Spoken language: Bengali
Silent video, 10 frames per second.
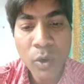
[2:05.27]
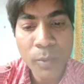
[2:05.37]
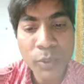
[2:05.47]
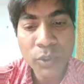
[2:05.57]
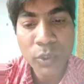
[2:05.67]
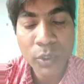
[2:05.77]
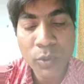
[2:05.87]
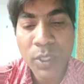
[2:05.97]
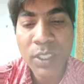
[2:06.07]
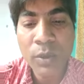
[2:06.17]
অবশ্যই
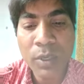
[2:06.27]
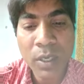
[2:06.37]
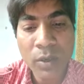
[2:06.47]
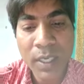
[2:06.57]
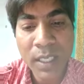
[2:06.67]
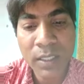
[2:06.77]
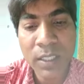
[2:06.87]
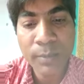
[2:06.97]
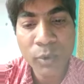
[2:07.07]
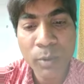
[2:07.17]
করে যাও কারণ এখান
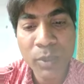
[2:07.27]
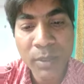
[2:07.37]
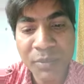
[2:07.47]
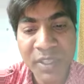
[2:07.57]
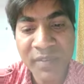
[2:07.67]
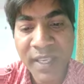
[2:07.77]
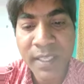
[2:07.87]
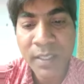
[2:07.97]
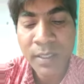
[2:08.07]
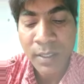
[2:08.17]
থেকে প্রবলেম দিবেই
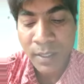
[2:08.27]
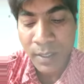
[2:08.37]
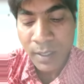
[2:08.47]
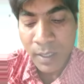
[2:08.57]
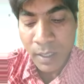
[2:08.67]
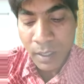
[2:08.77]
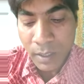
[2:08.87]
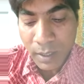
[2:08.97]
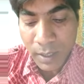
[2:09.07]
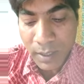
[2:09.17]

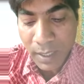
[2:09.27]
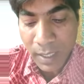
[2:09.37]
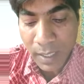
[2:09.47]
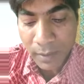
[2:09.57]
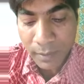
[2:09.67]
এছাড়া